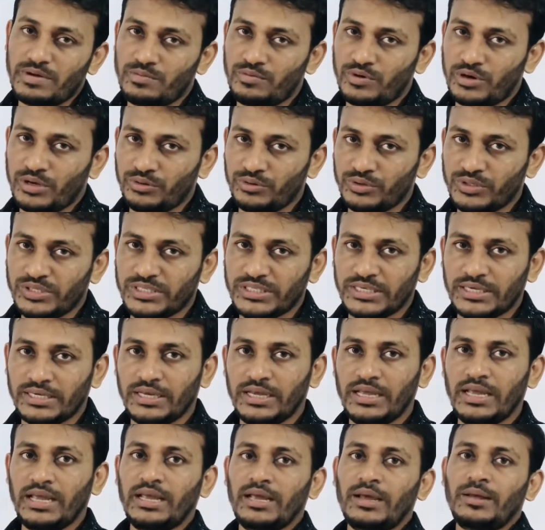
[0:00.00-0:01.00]
ব্যবহার হচ্ছে
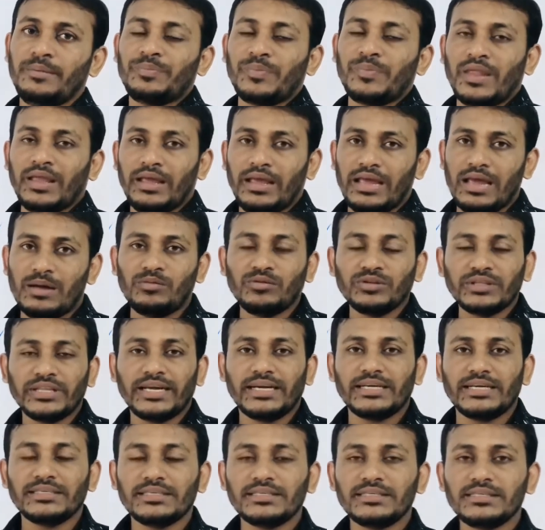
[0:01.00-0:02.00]
এবং
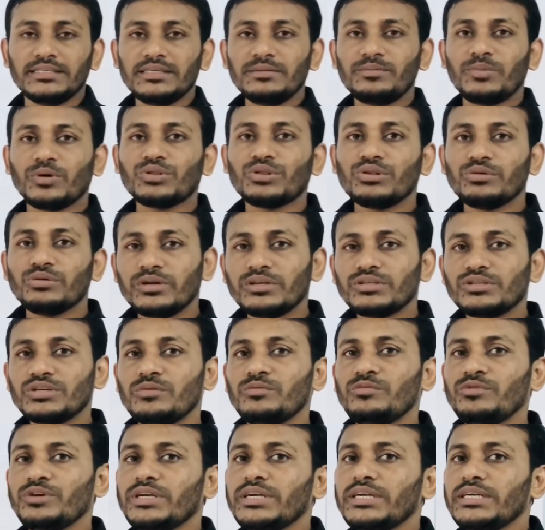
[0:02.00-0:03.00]
দেখা যাচ্ছে যে বর্তমান
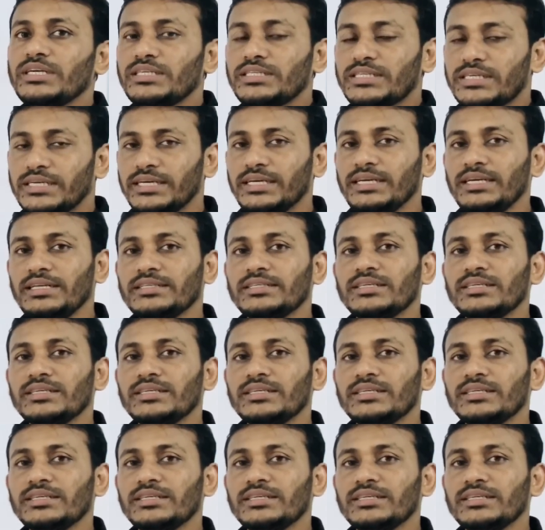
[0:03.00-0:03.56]
সময়ে এসে